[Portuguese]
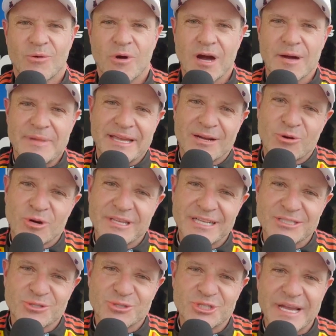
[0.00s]
O homem
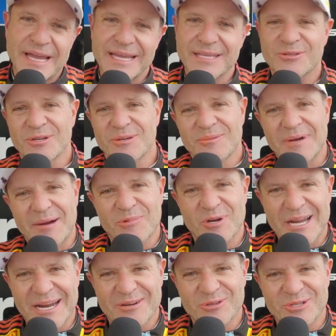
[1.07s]
cuida de um jeito, a
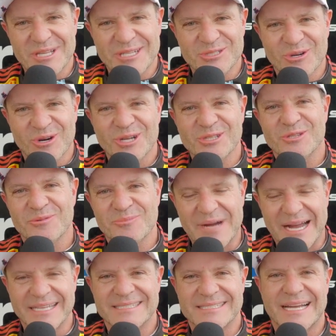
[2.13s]
mulher cuida de outro,
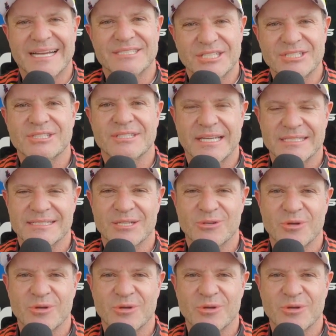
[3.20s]
mas a gente tem que se